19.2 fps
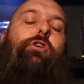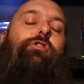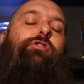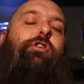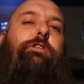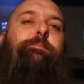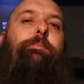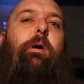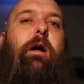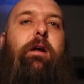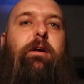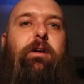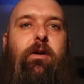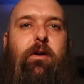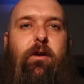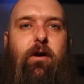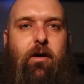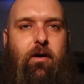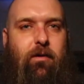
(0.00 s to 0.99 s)
J'espère
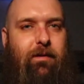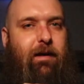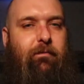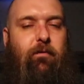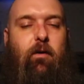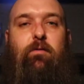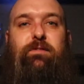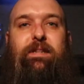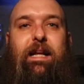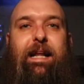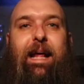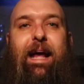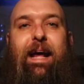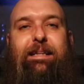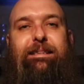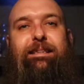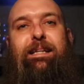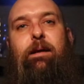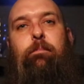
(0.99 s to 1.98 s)
que ça va vous
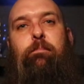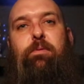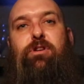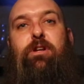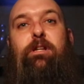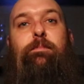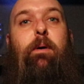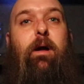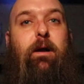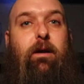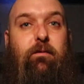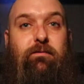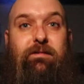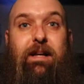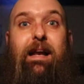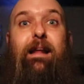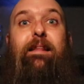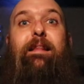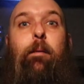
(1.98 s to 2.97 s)
intéresser, puis j'espère que
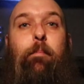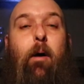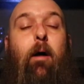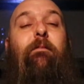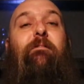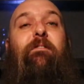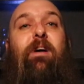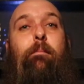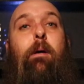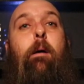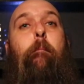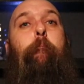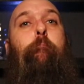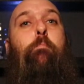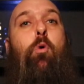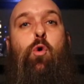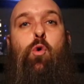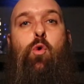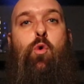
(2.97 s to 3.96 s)
vous allez en apprendre vraiment
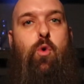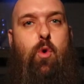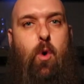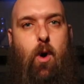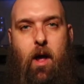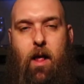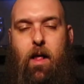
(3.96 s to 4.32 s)
beaucoup.